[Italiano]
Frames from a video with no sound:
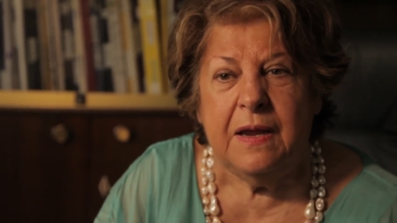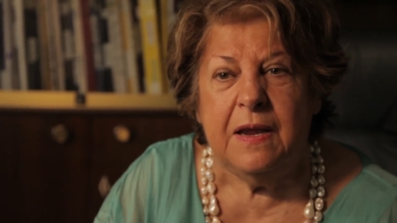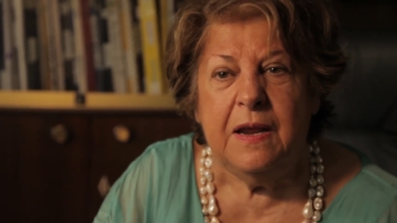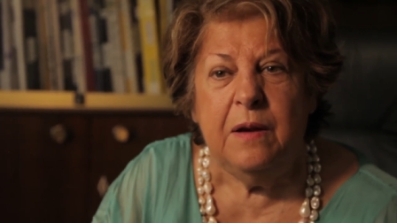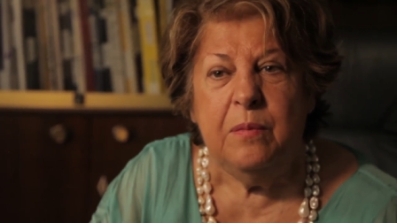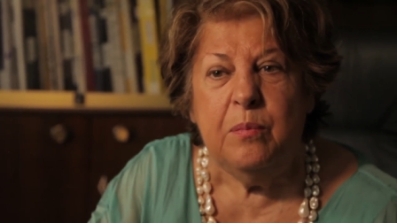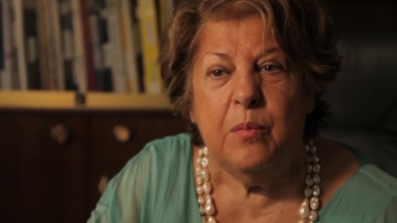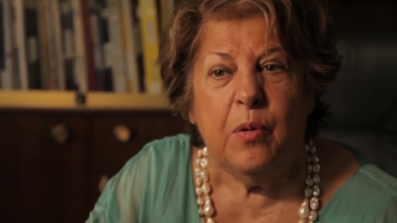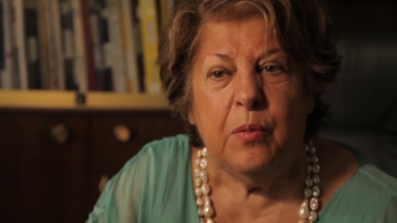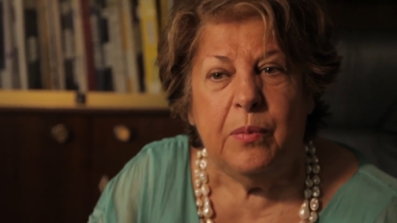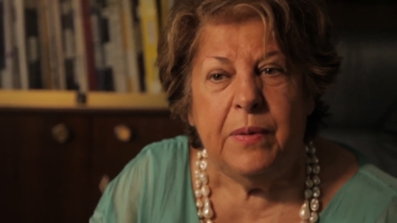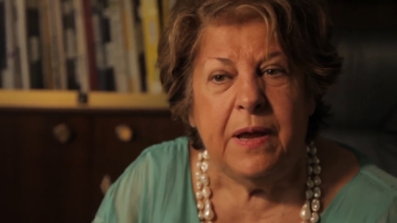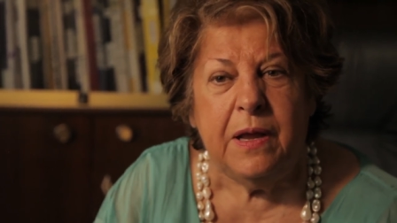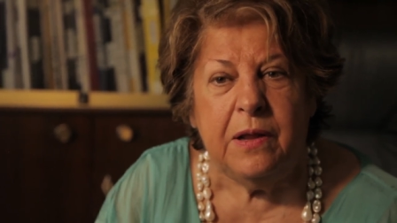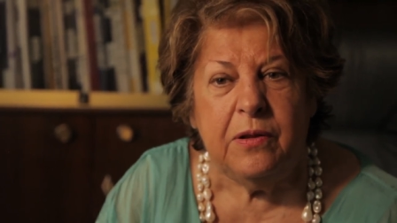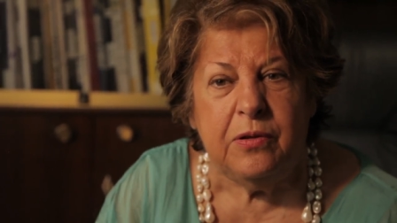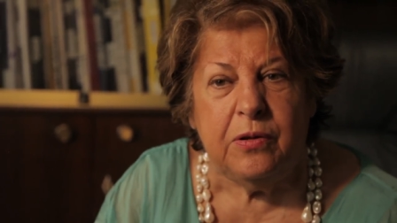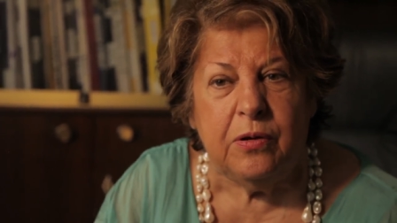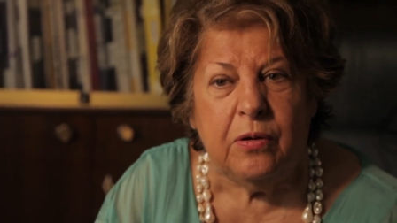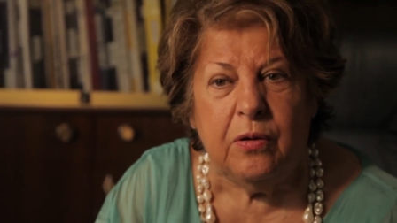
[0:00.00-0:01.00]
il
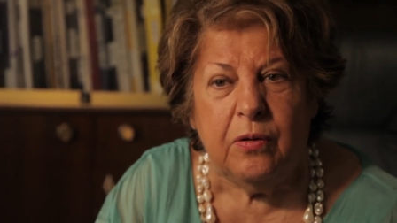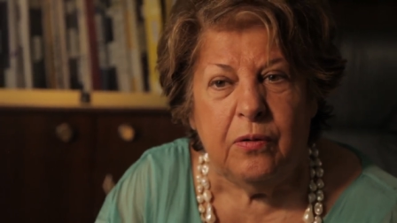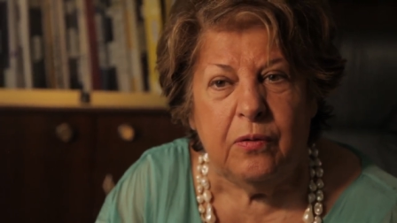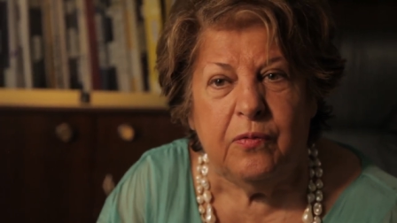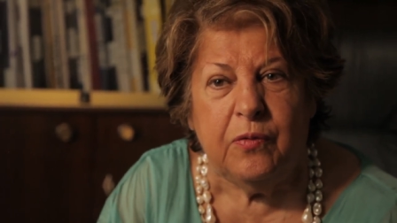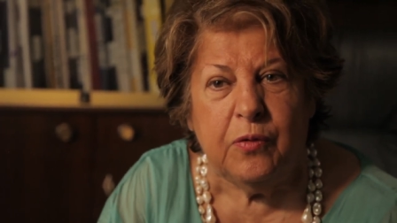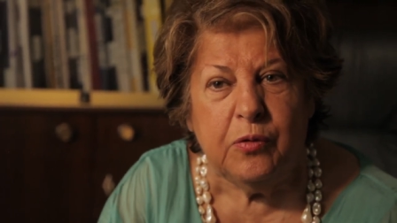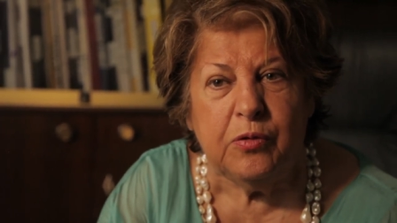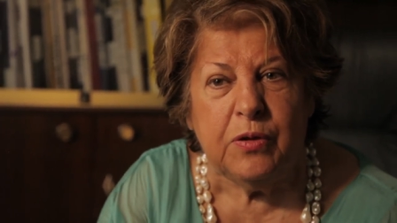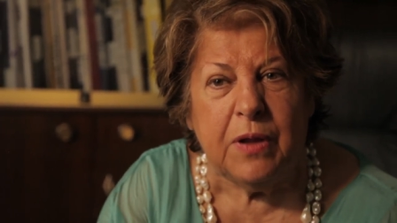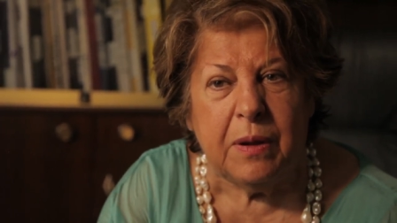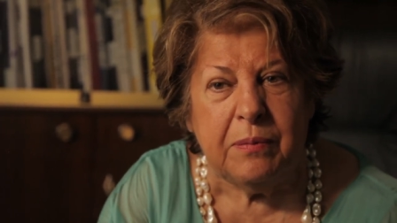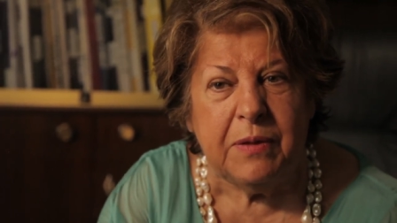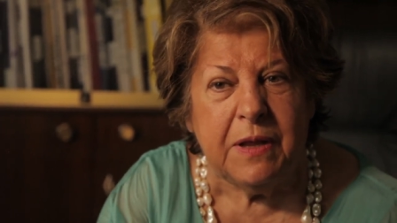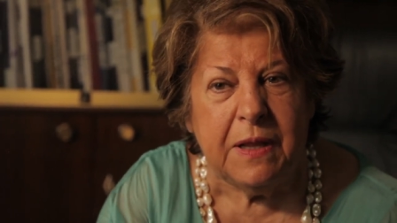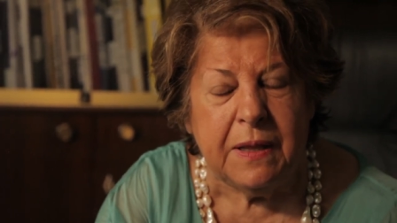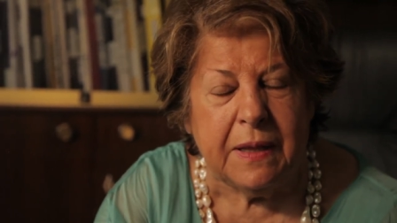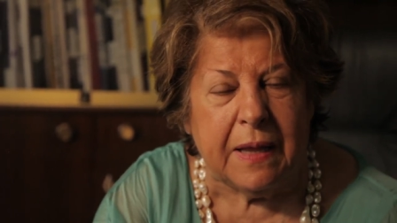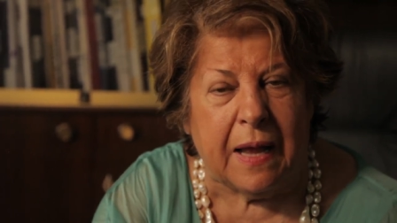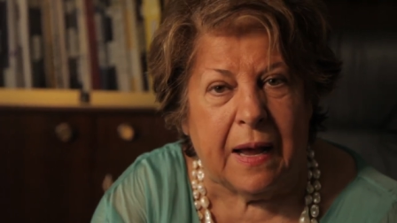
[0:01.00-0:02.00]
momento
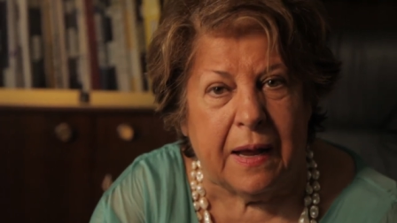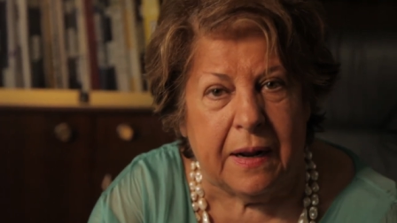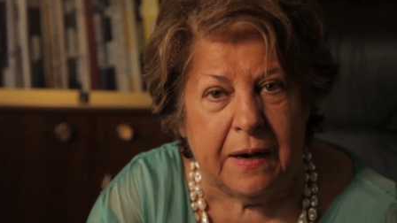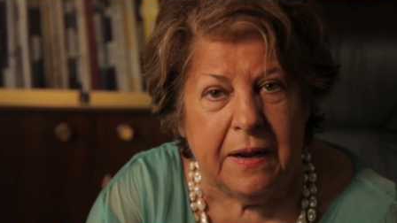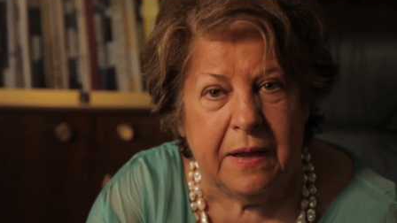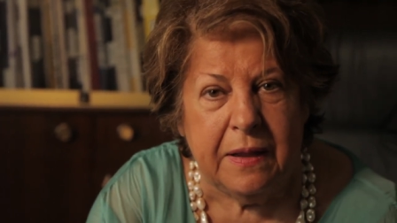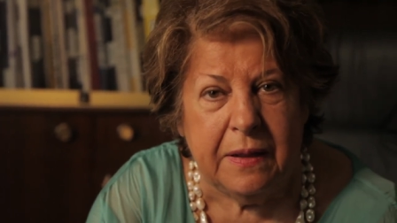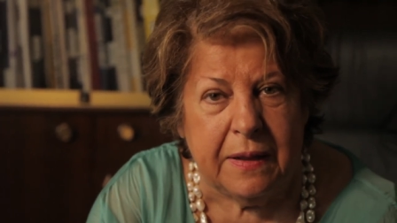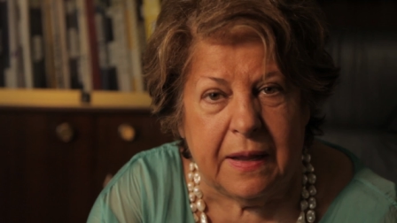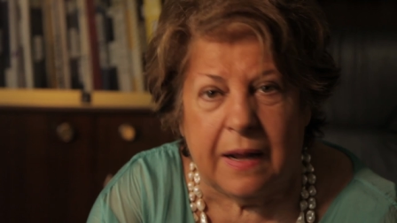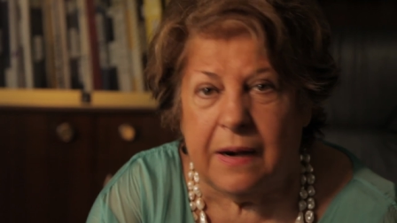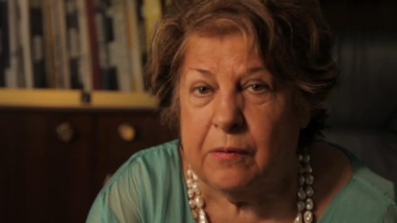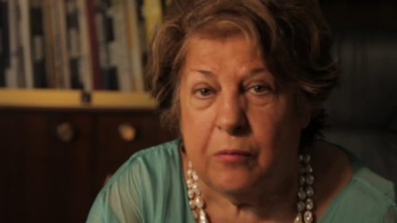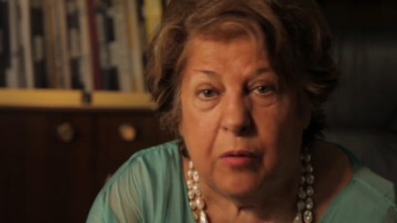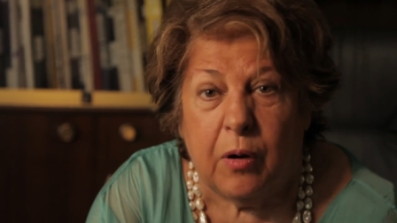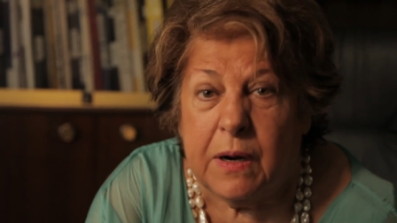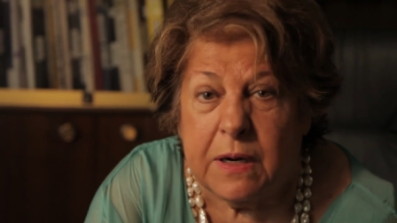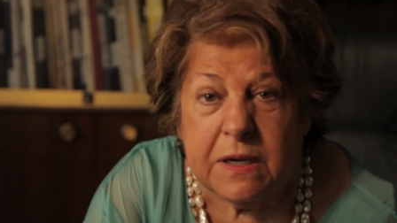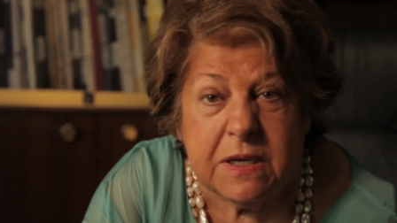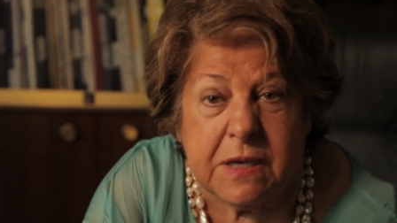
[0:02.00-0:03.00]
fondamentale dal
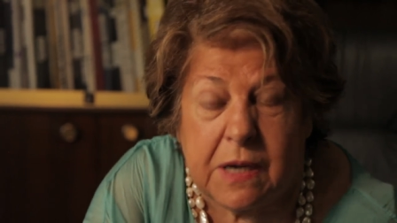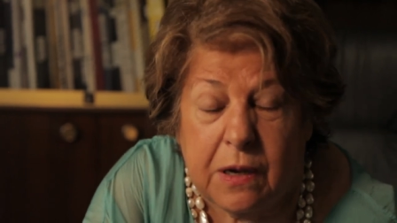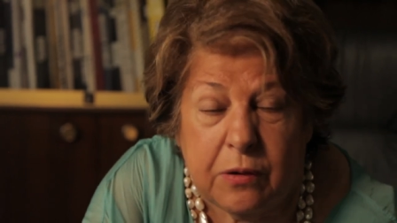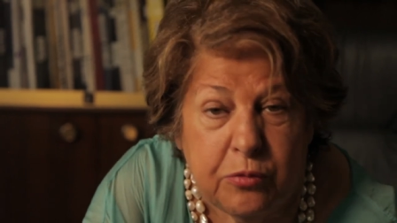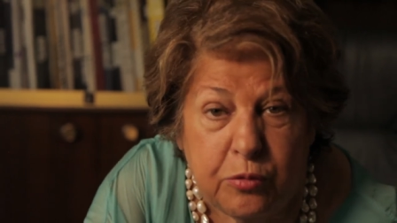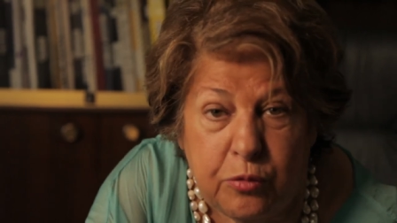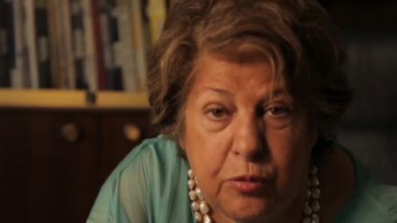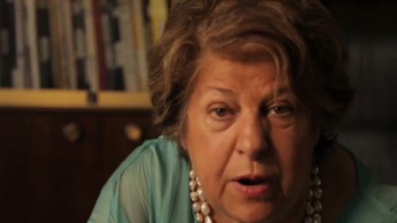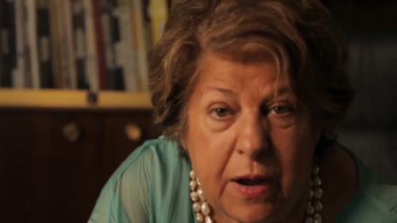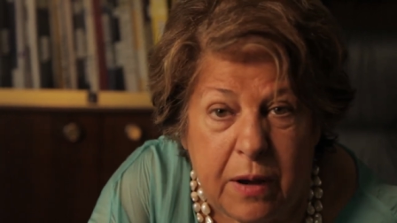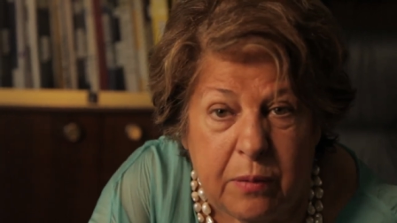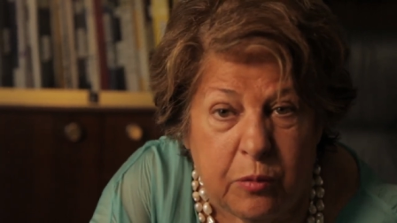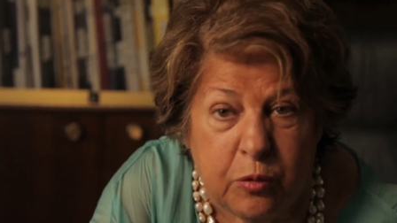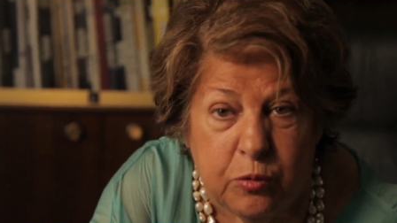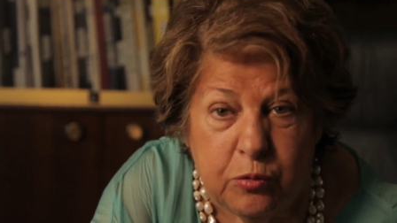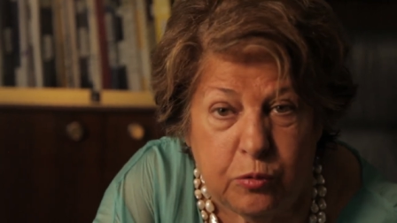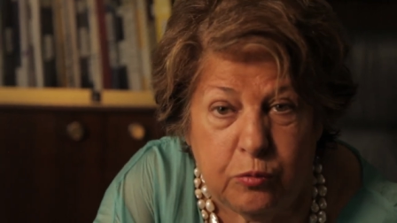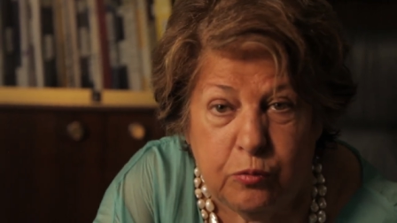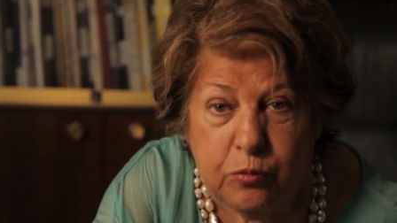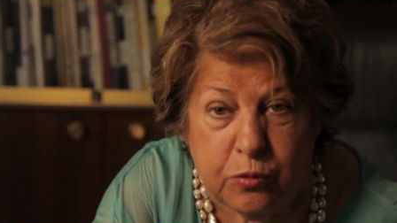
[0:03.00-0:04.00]
quale
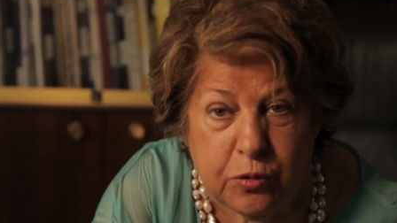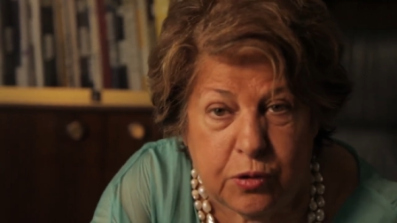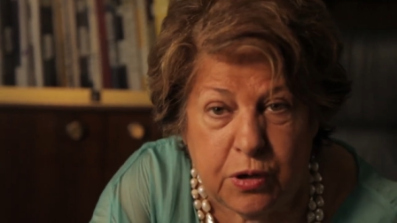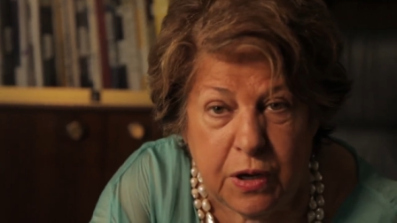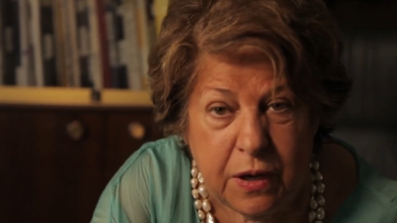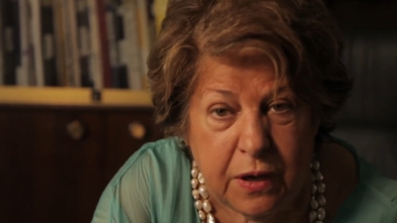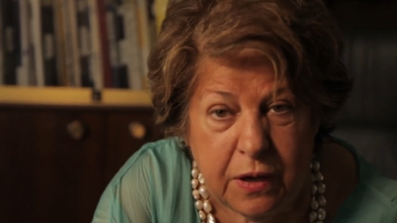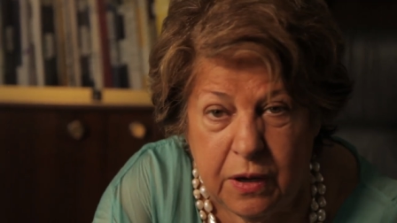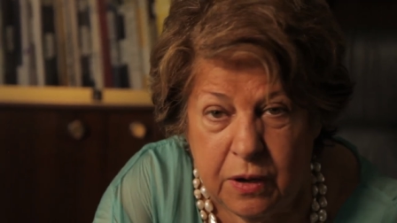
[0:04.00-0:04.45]
scaturiamo tutti,